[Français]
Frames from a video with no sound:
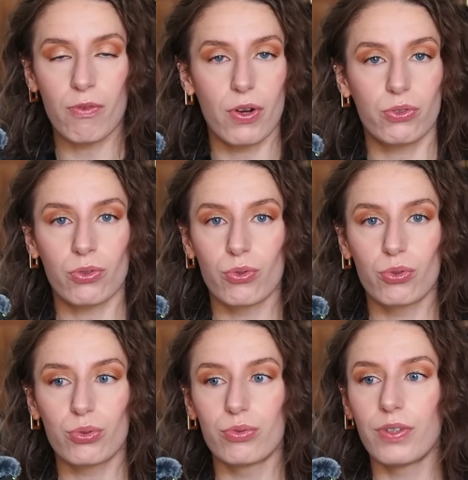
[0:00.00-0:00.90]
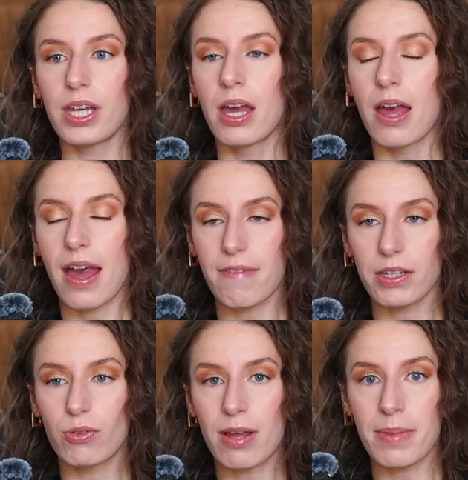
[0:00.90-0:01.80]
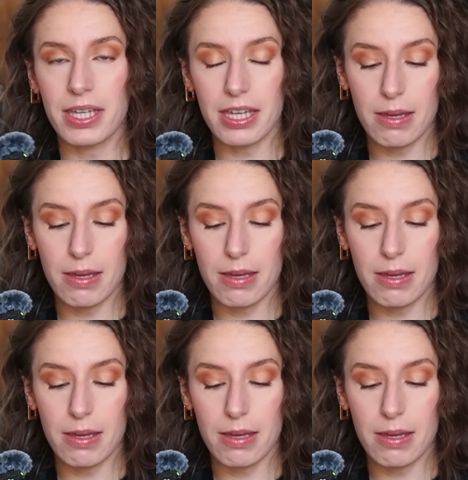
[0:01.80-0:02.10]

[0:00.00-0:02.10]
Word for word: On va autant le retrouver avec de la maille